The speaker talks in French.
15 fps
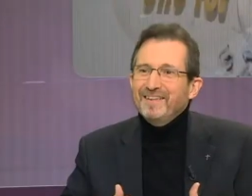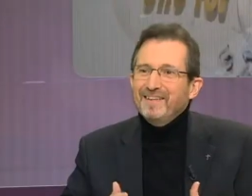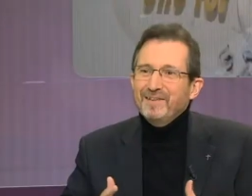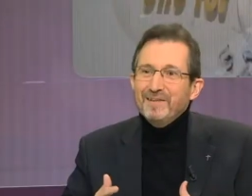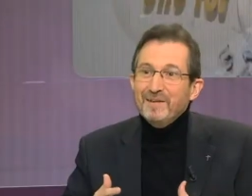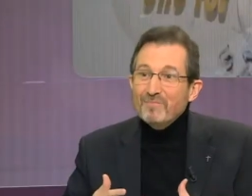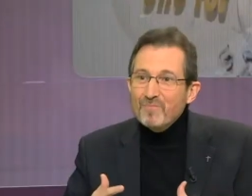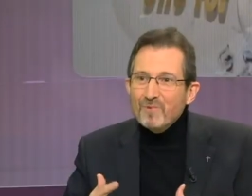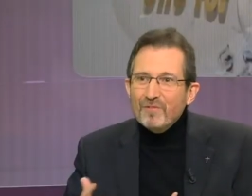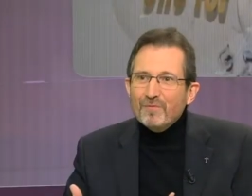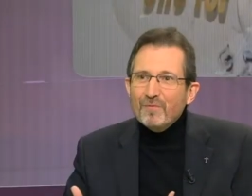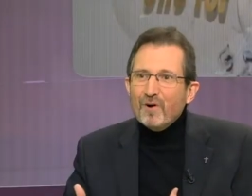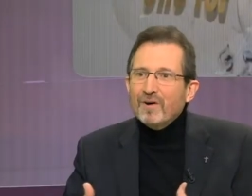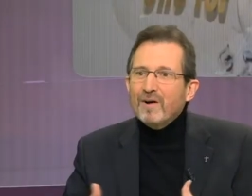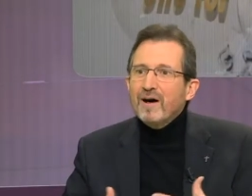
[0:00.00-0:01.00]
des,
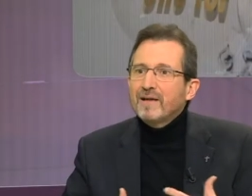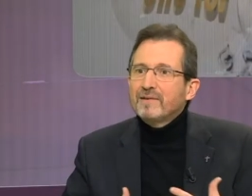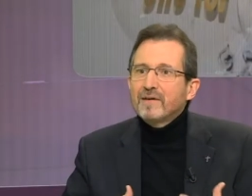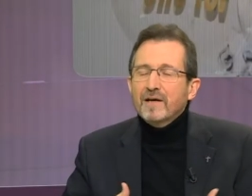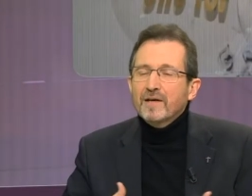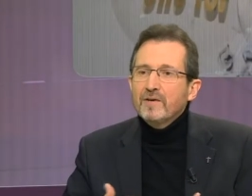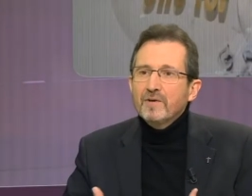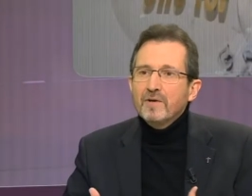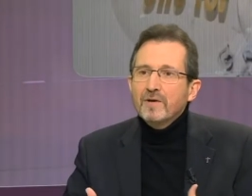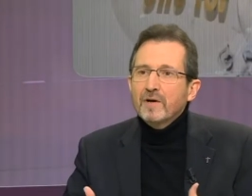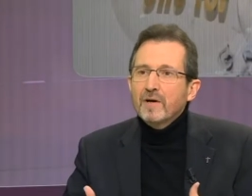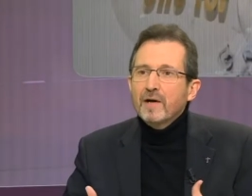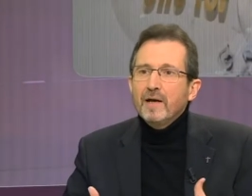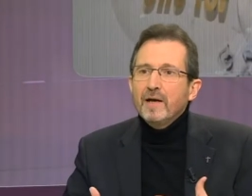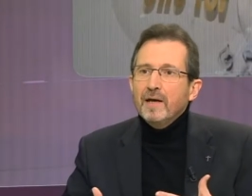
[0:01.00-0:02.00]
mouvements
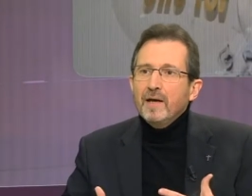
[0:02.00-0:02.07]
intérieurs.